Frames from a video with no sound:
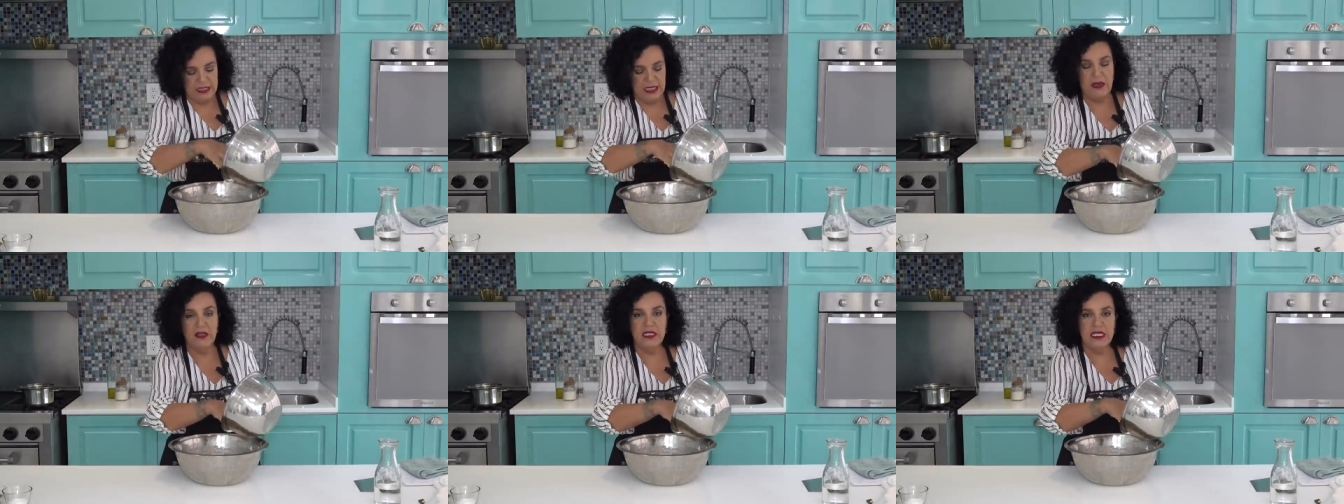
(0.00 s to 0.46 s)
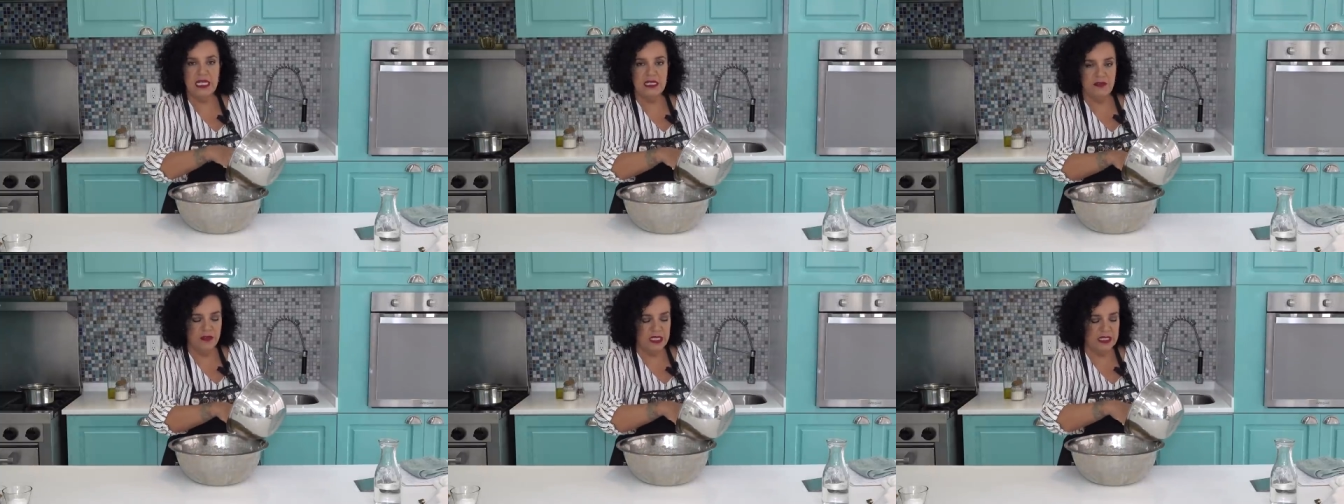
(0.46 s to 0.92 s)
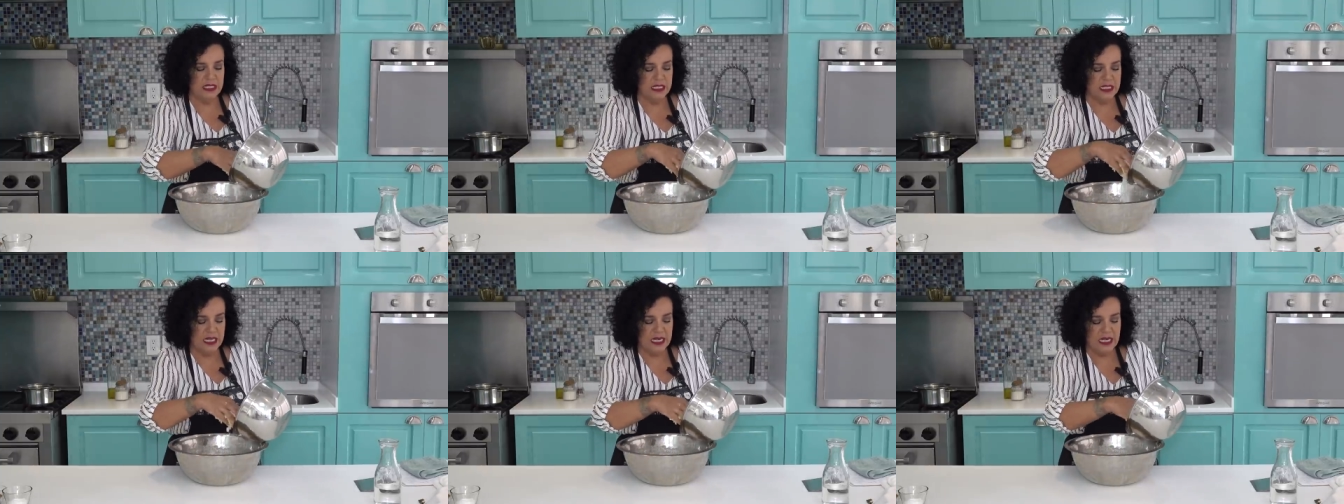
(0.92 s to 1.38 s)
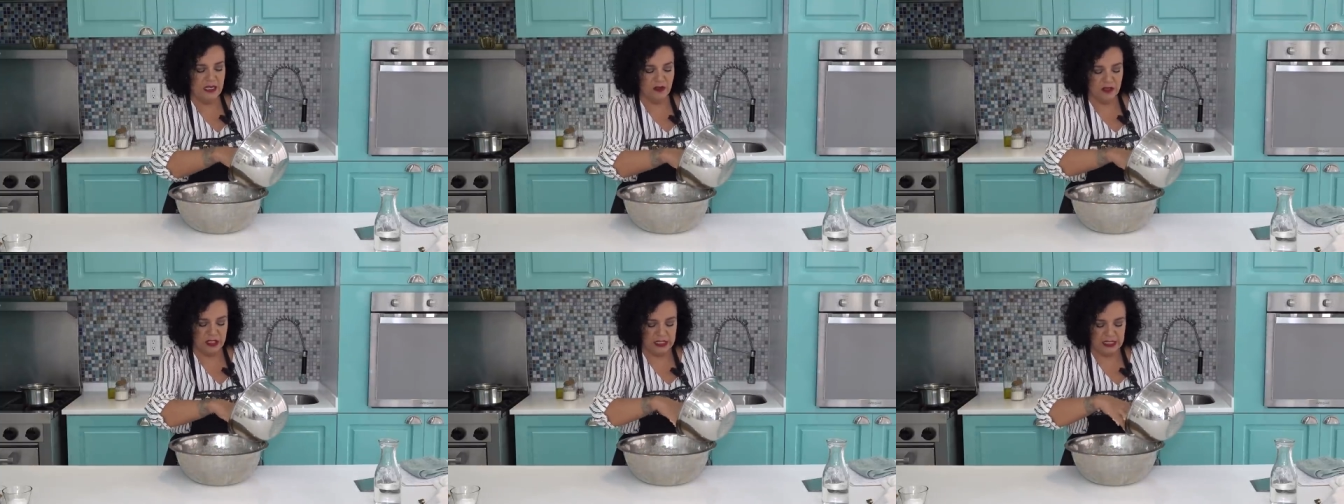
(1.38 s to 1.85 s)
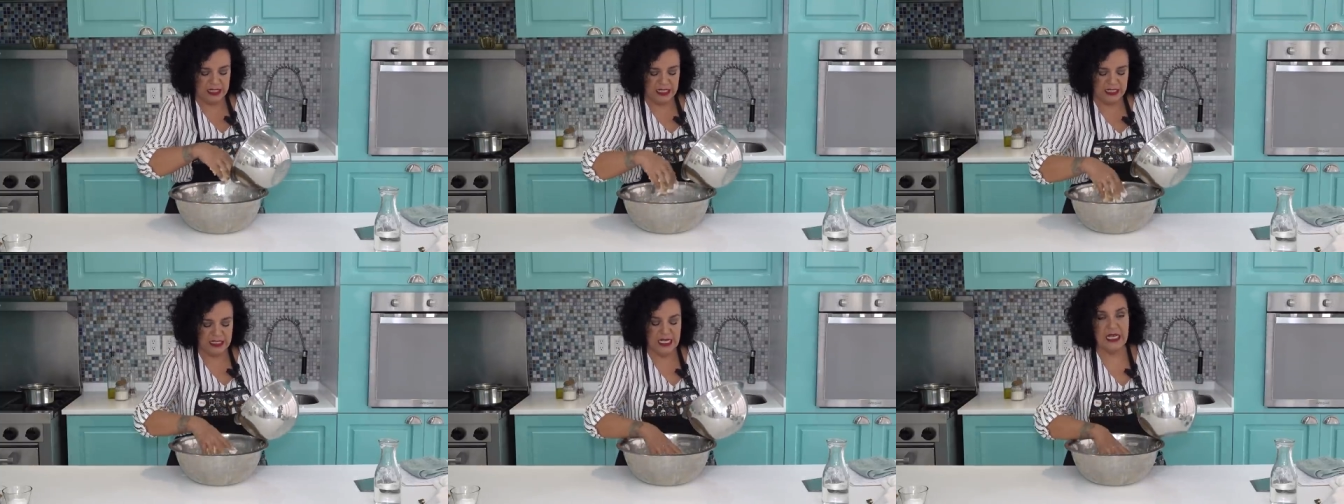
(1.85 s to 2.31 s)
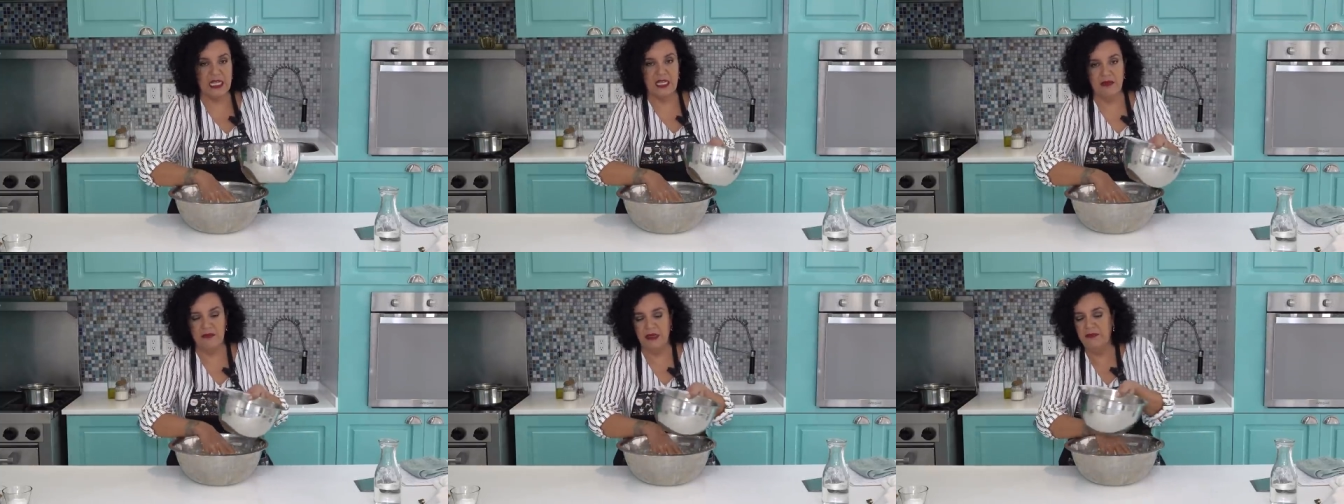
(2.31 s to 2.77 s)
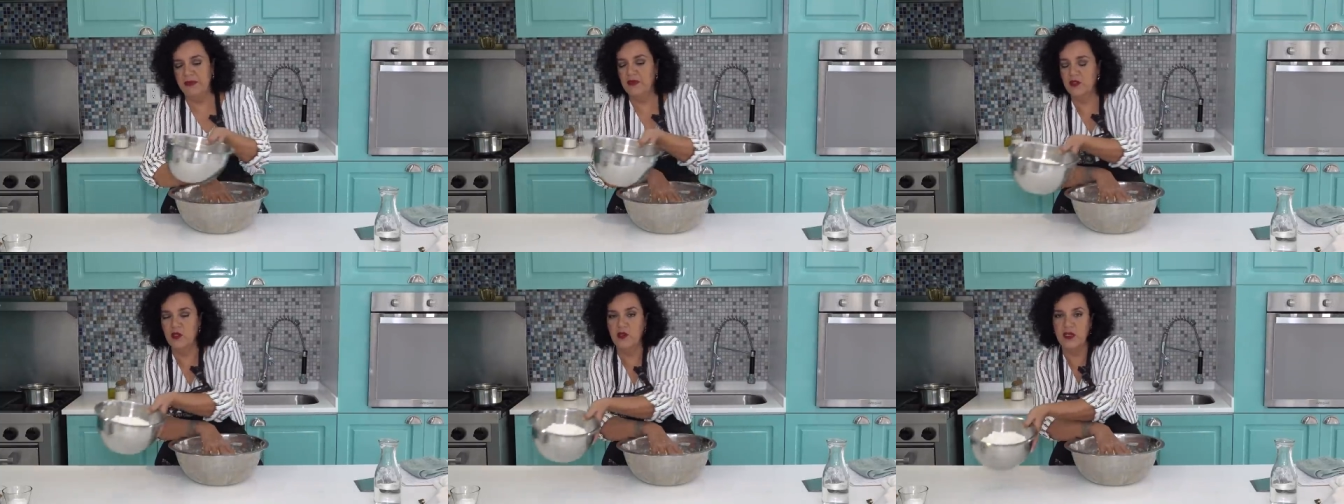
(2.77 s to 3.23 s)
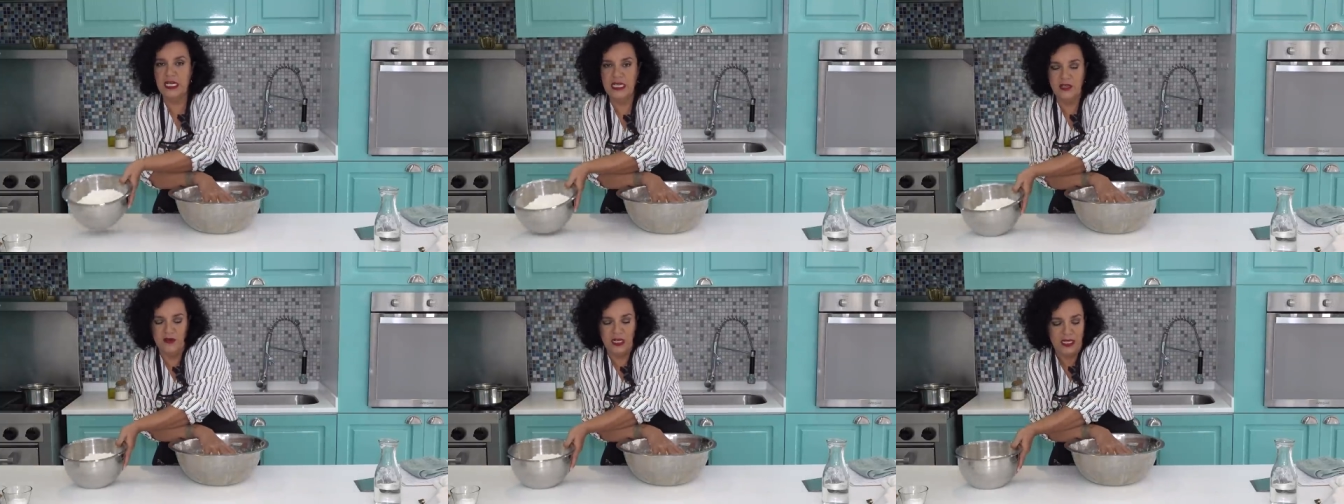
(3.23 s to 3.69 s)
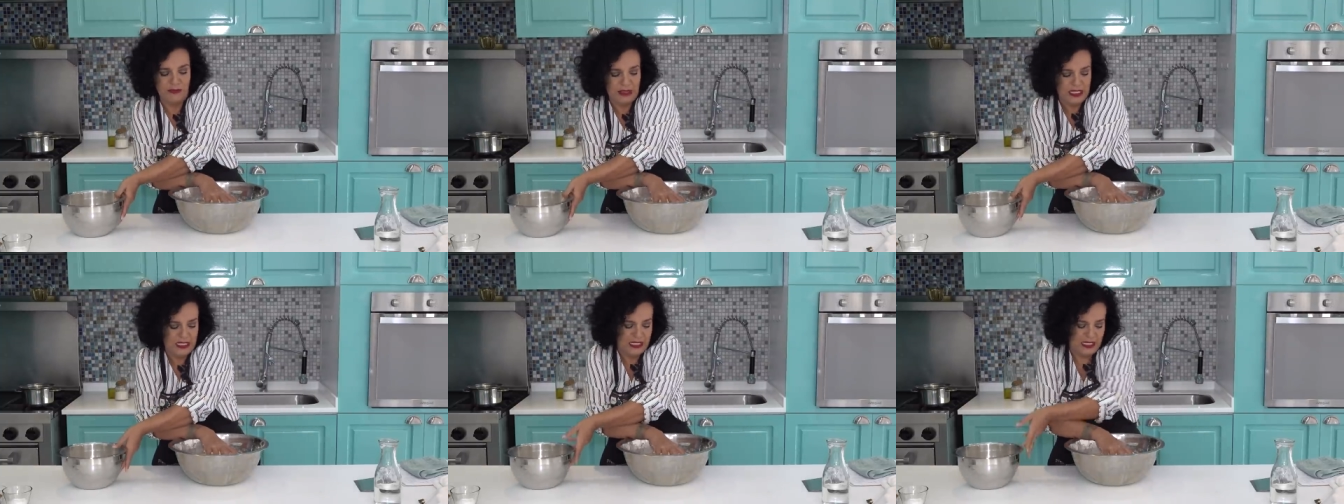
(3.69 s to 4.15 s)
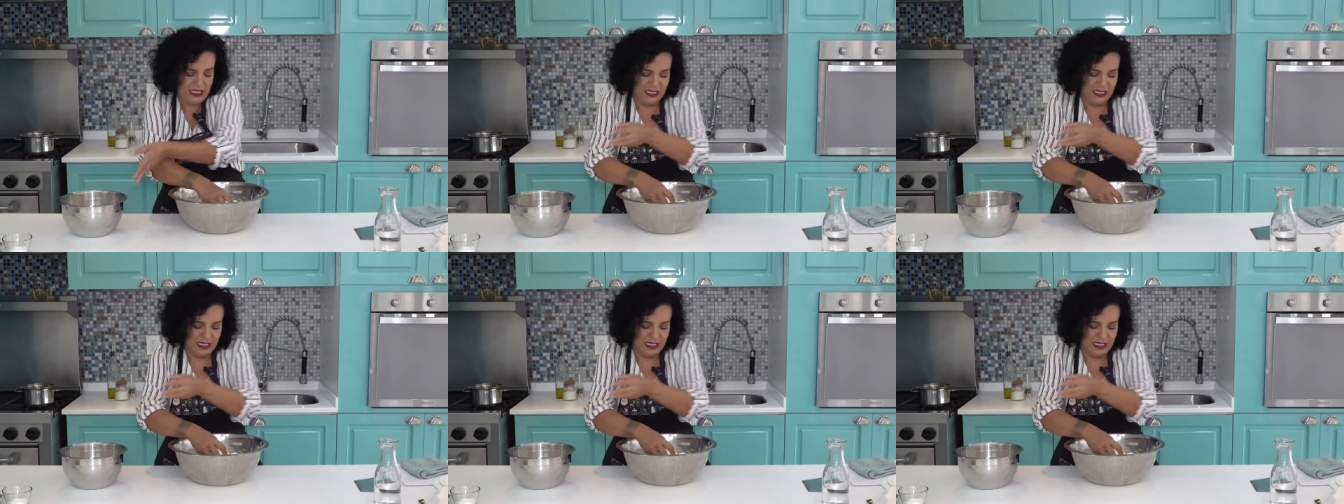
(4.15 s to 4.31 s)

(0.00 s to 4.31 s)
Ahorita les voy a enseñar la consistencia que debemos lograr con la masa.